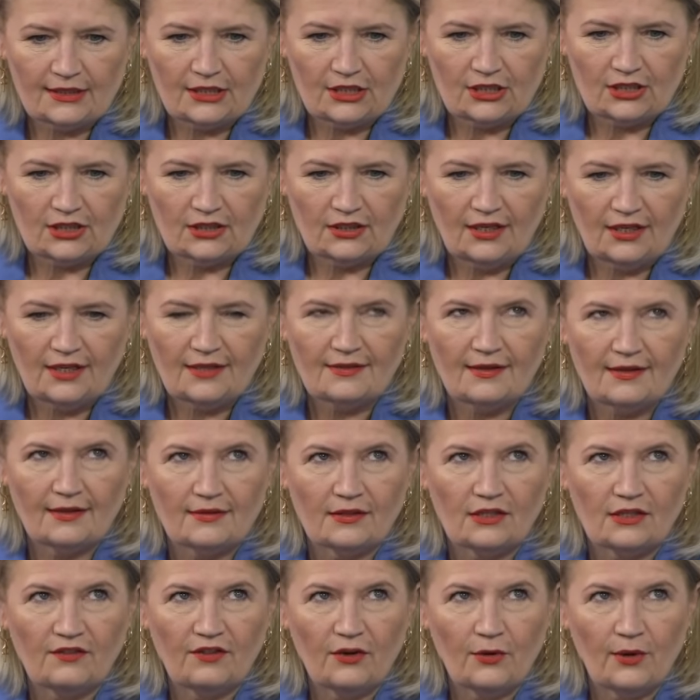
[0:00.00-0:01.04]
jeszcze nie
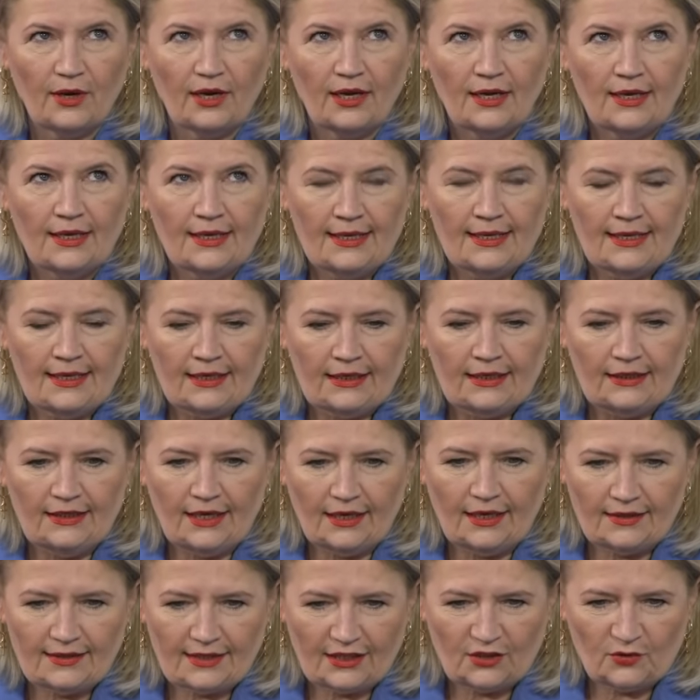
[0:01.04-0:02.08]
zdecydowała,
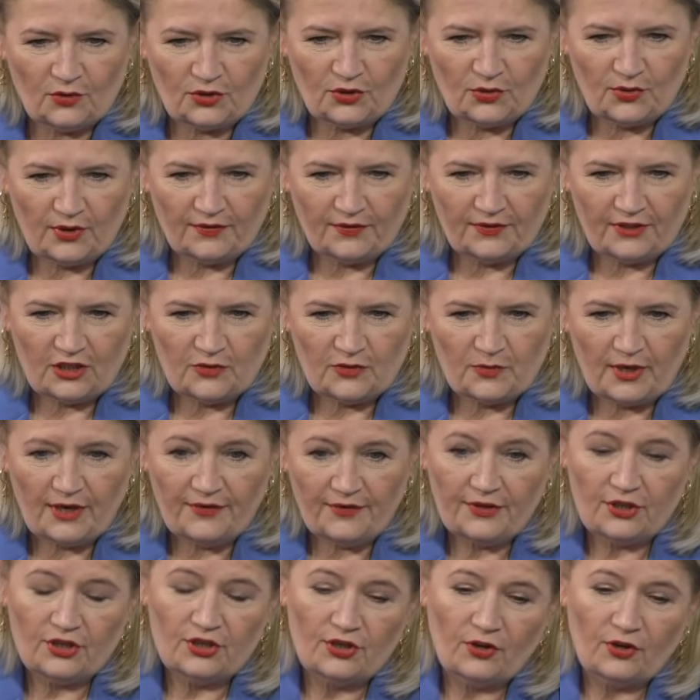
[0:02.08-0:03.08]
jak zagłosuje w tej sprawie.